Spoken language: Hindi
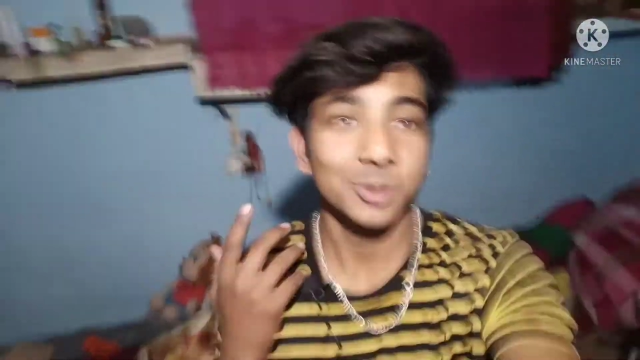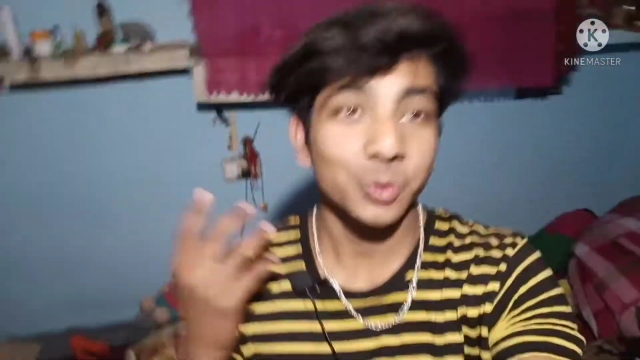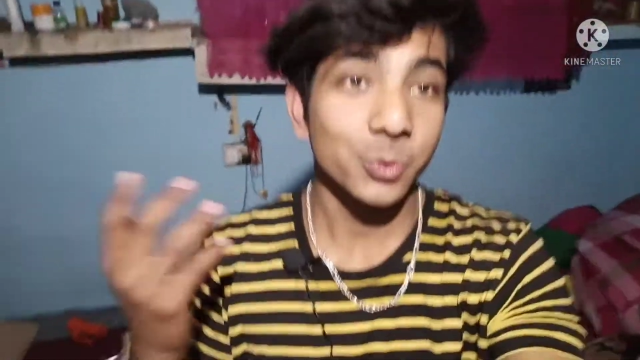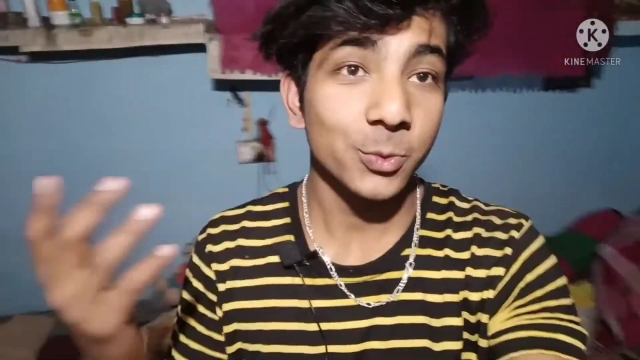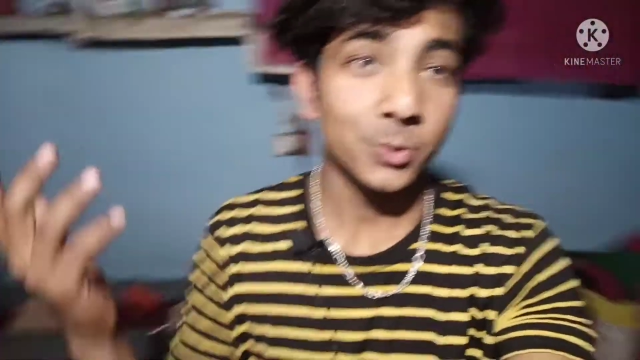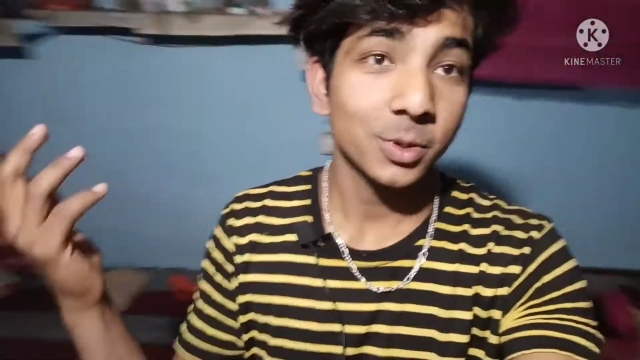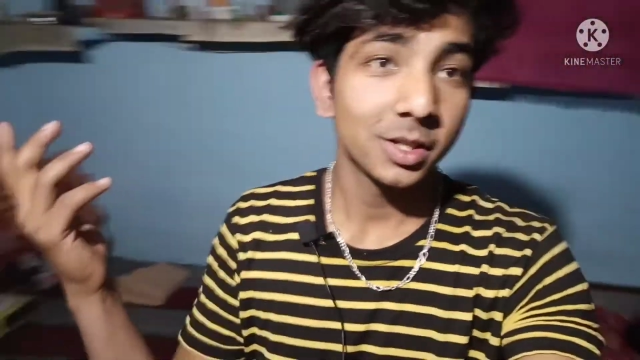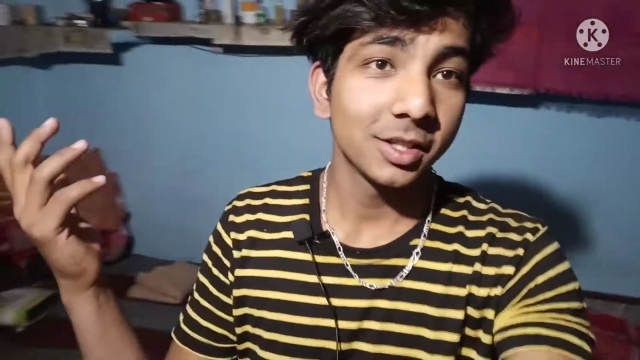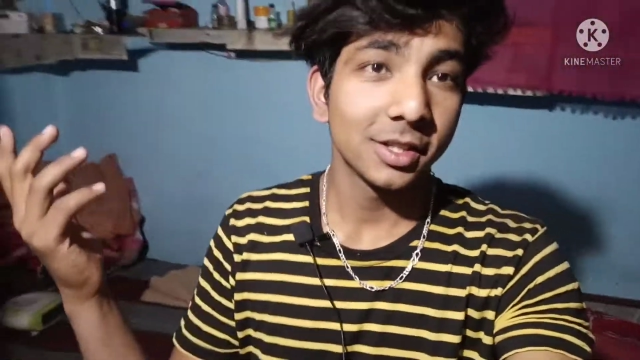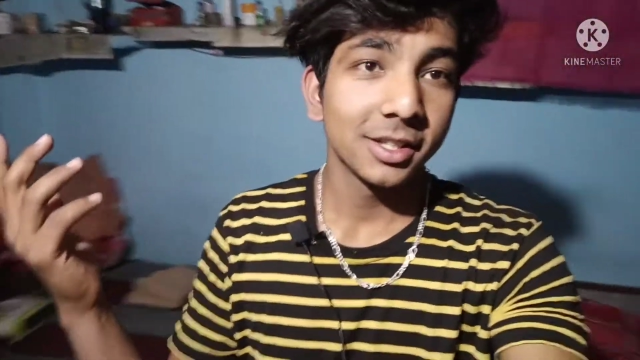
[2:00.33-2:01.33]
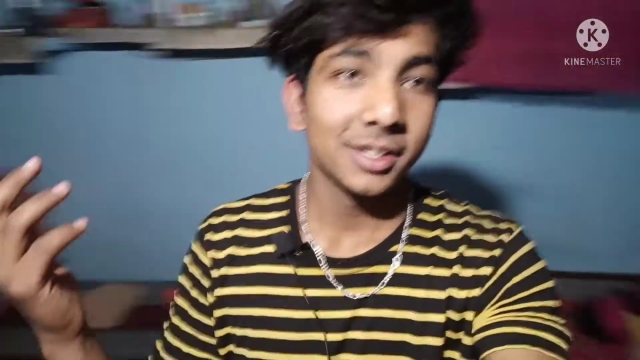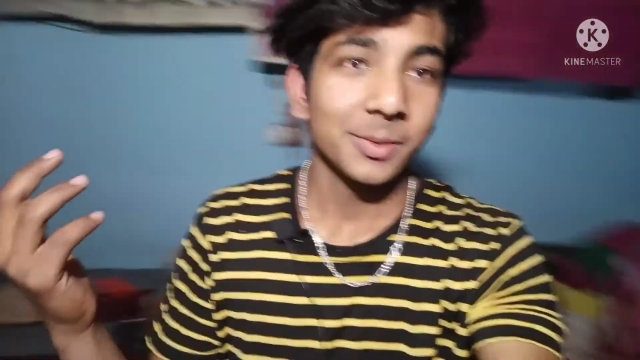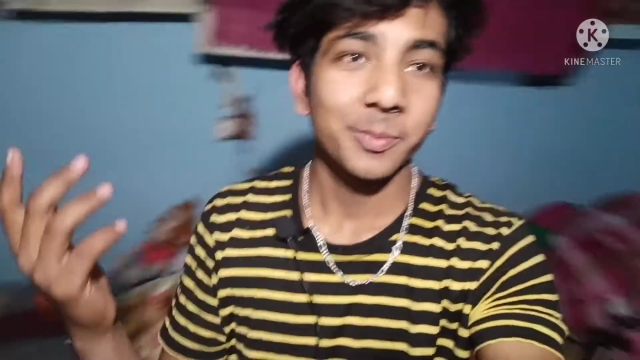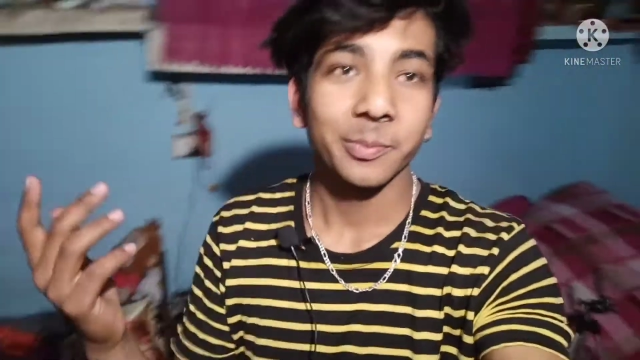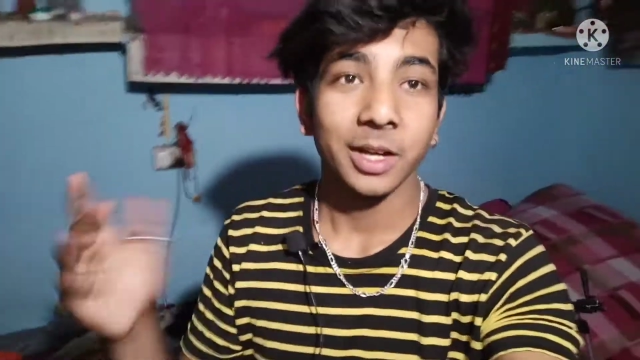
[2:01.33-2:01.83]
तो
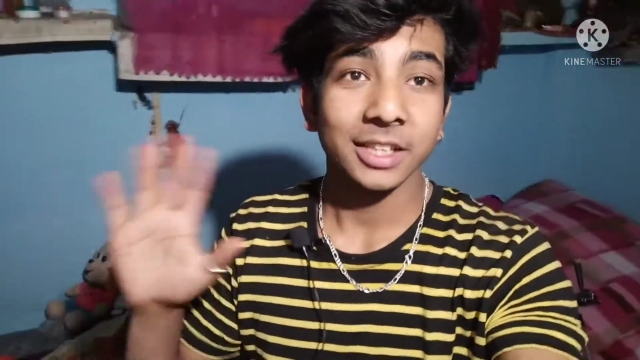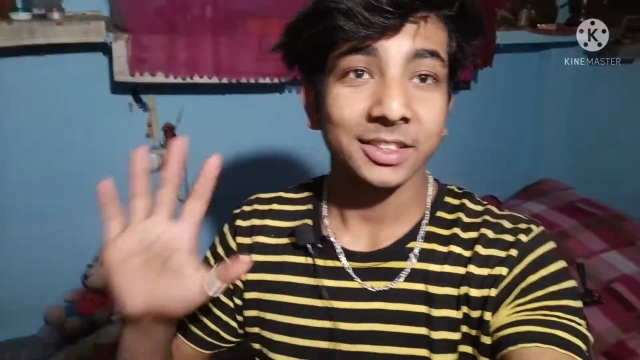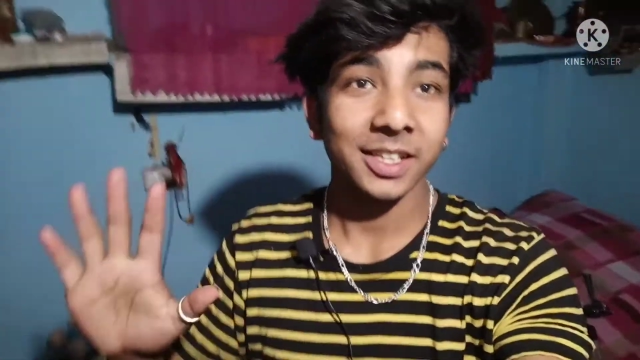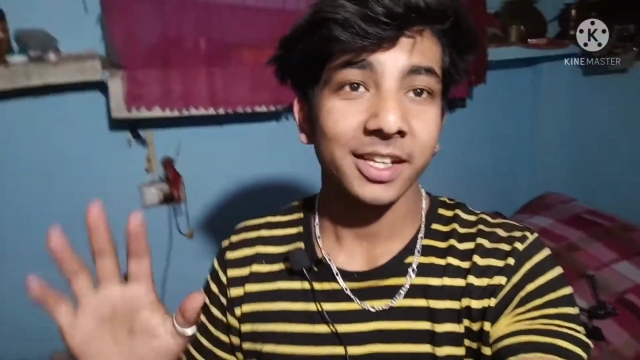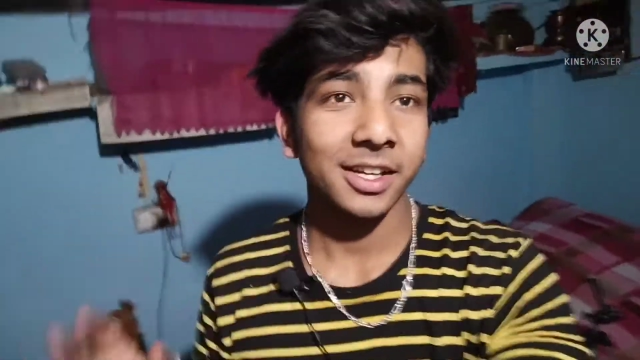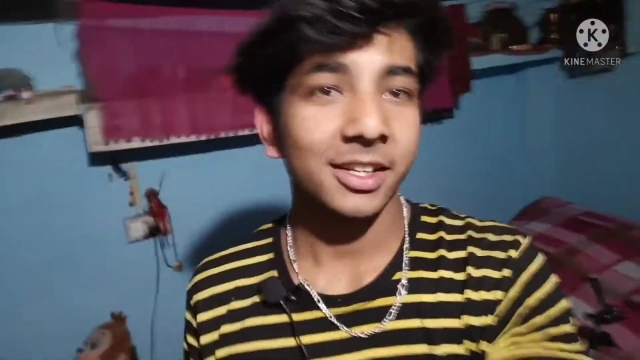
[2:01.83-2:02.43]
अच्छा है